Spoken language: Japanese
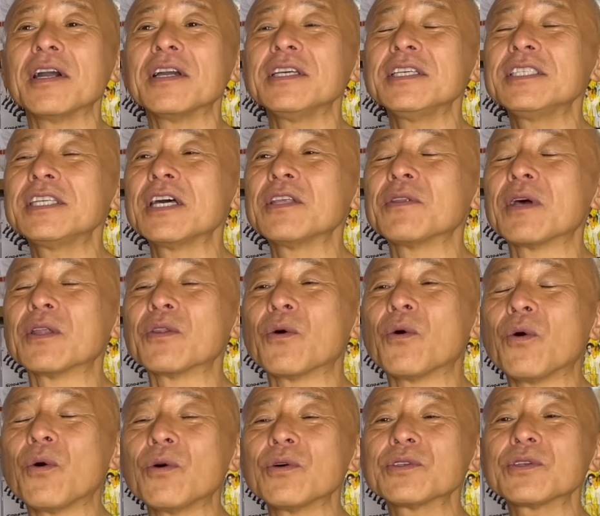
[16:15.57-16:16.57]
以前のあの
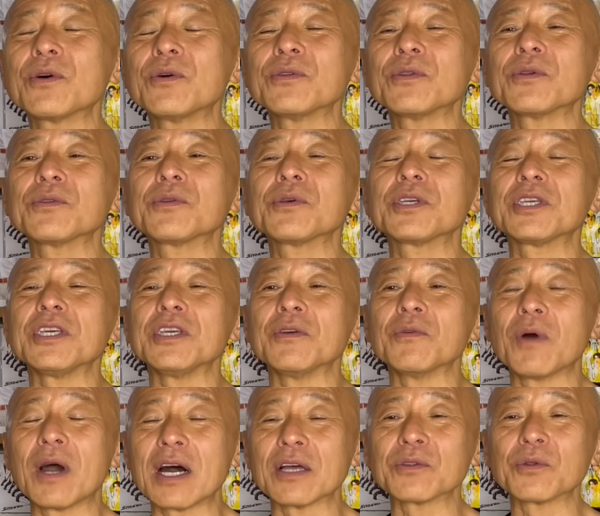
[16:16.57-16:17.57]
放送の時
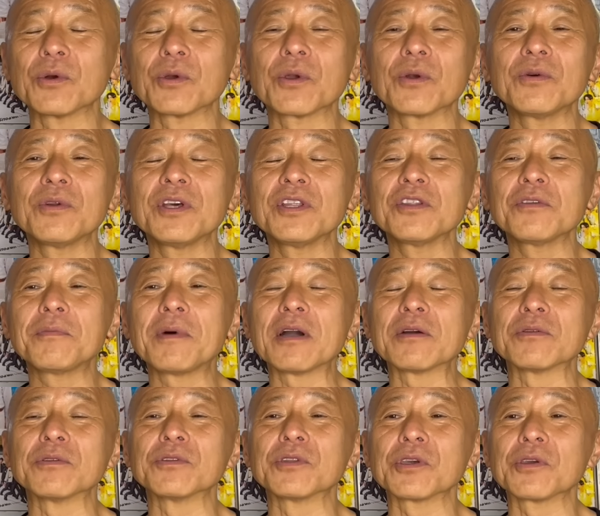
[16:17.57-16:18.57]
は、東京
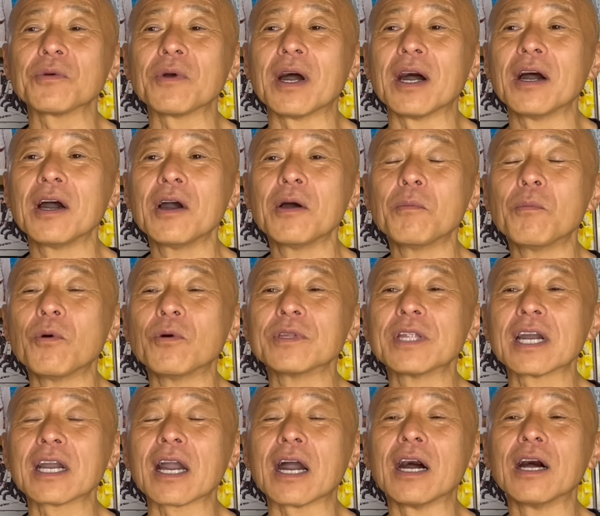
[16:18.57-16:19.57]
フレンドパークの時は、もう
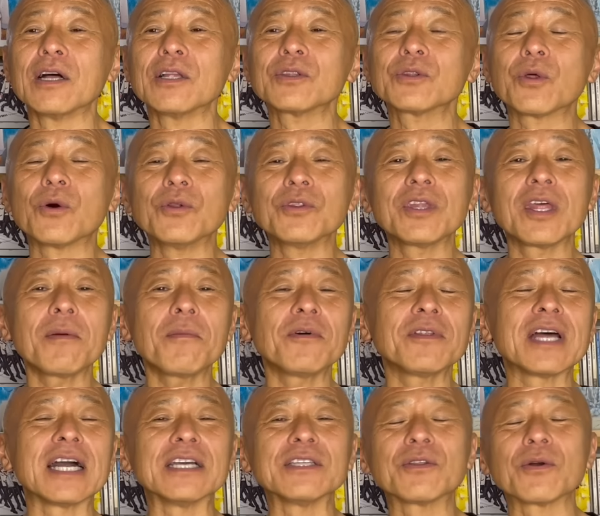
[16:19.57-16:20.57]
なんか、とんでも
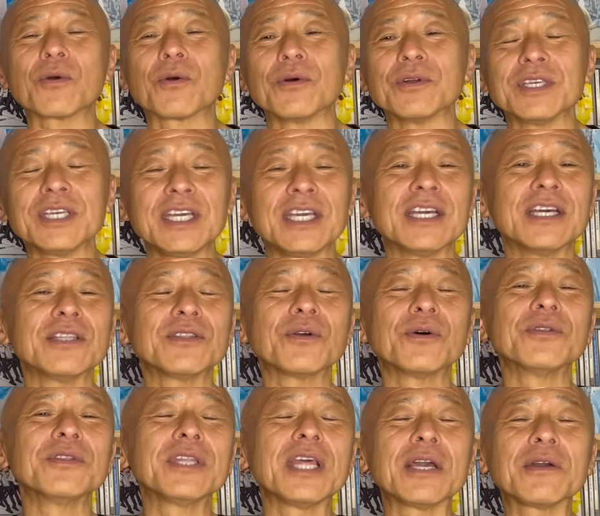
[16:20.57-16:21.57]
ないとこに
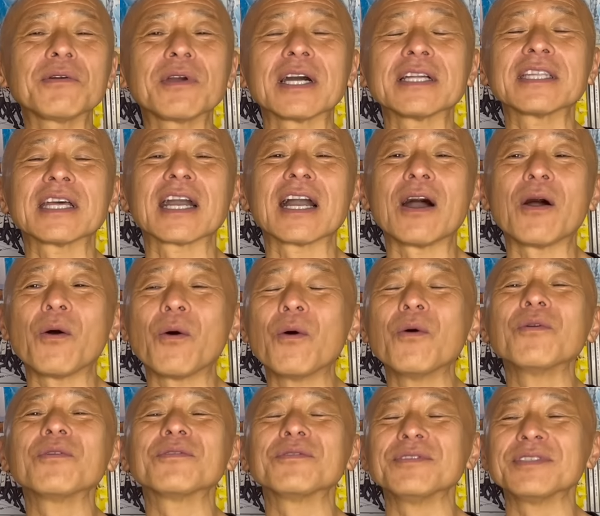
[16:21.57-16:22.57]
飛んでいく方が
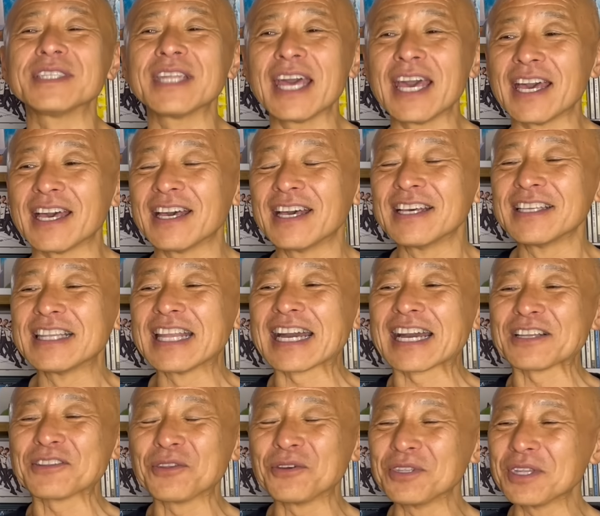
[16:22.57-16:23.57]
多くて、なん
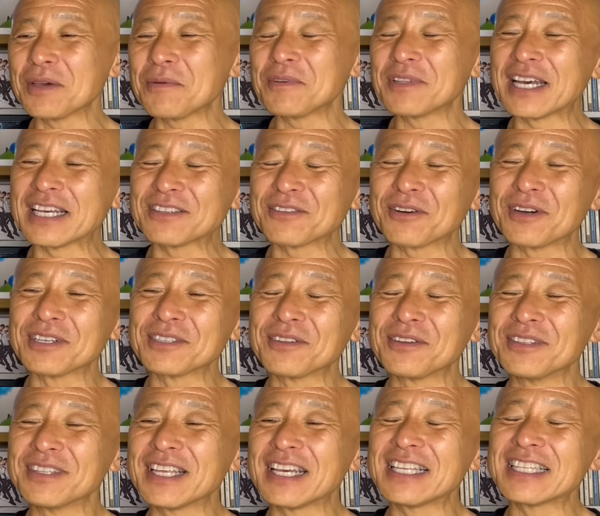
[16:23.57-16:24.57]
かとんでもないところ
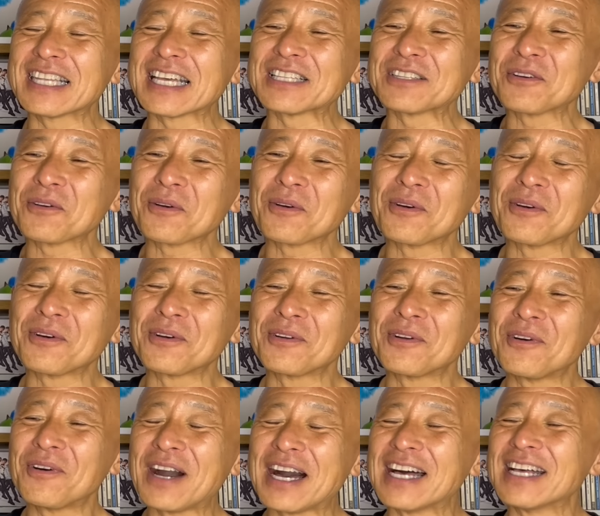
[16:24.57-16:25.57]
飛んでいったとこ
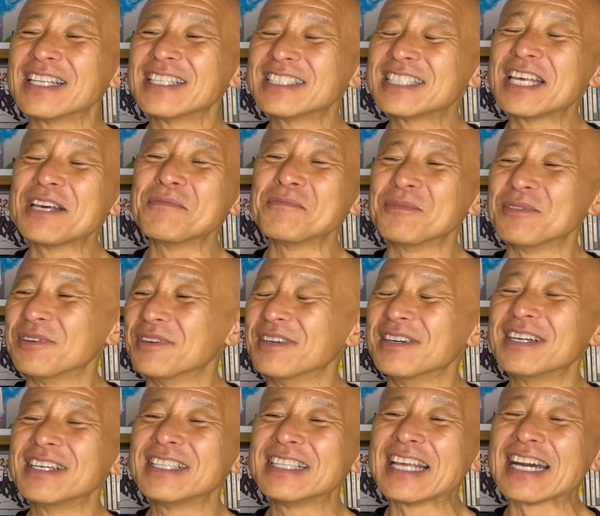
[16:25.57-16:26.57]
ろは、全部、
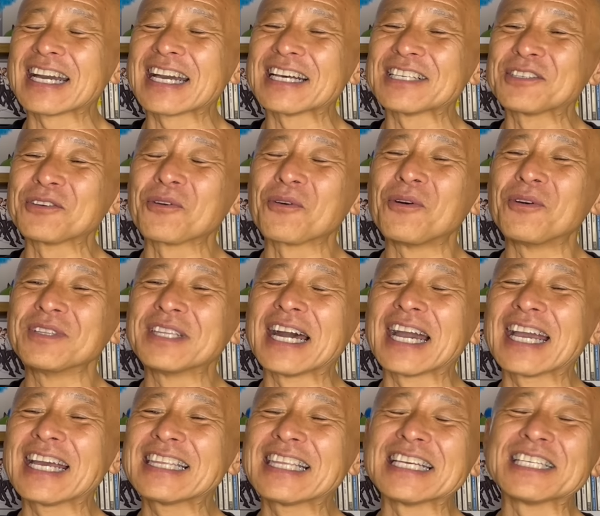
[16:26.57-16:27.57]
なんかそこを投
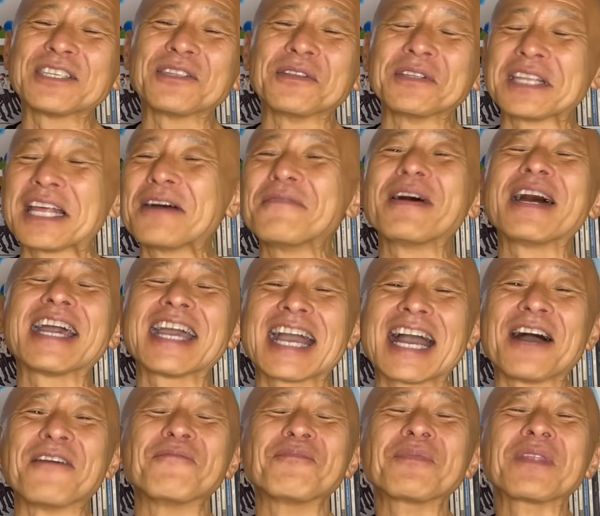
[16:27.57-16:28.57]
げた人の名前
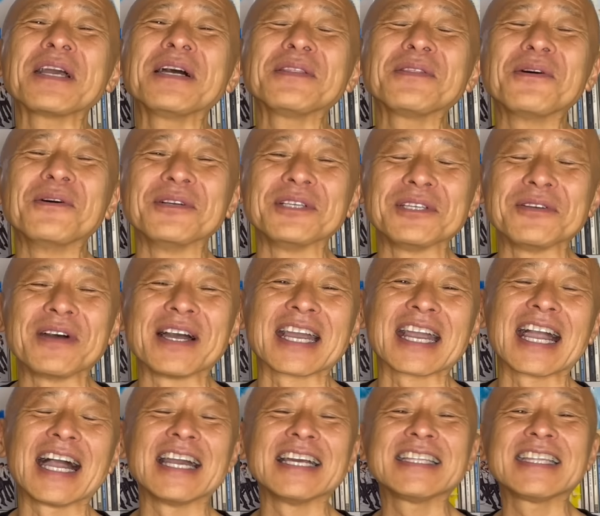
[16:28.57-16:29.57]
が、当時は
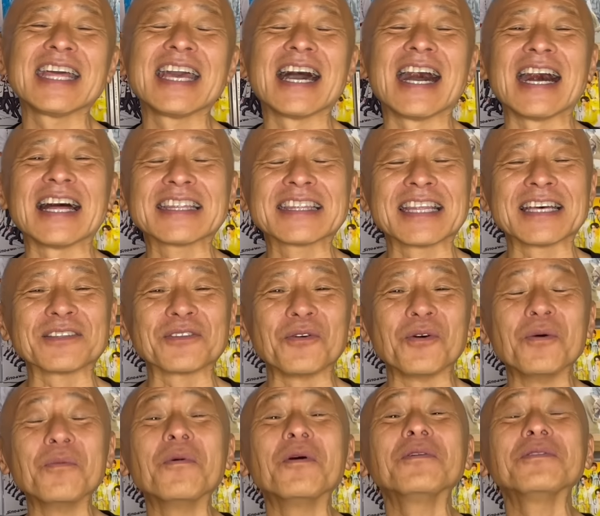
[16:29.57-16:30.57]
書いてあったと
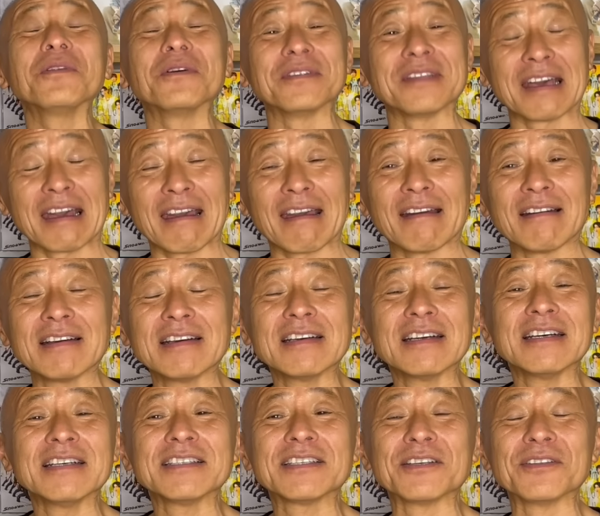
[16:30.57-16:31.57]
思うので、
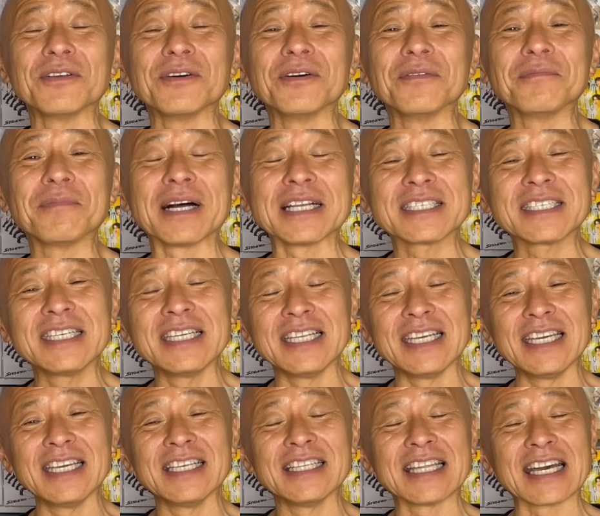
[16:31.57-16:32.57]
その、
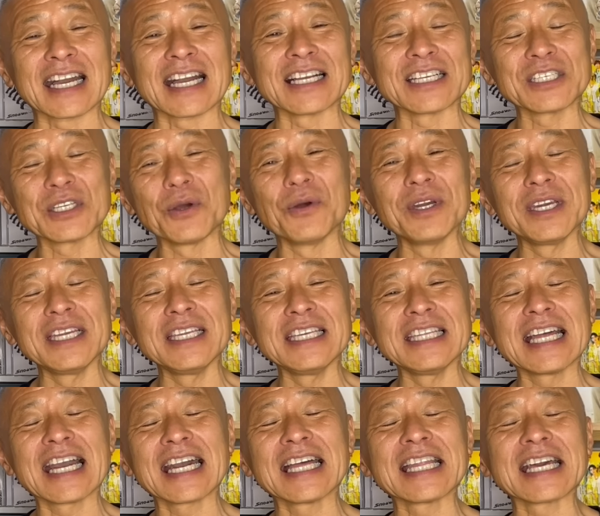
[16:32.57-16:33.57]
バッチリ、なんか商品に
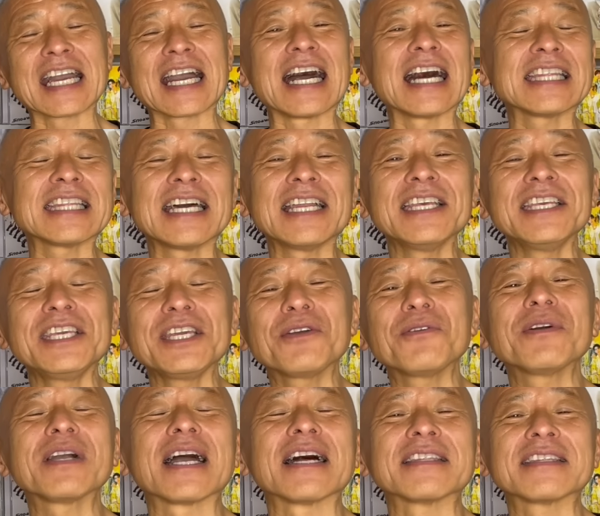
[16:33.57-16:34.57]
なかなか当たりに
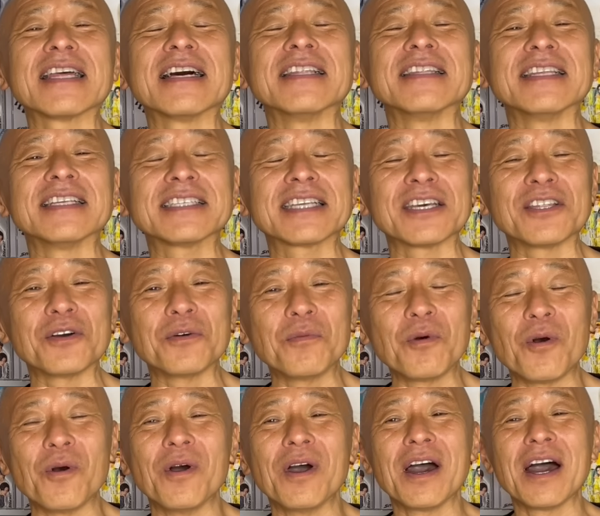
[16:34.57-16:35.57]
くかったんですけど
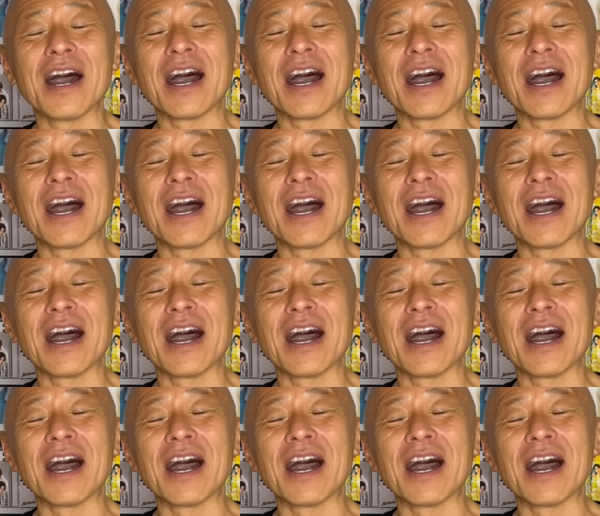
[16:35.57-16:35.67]
も、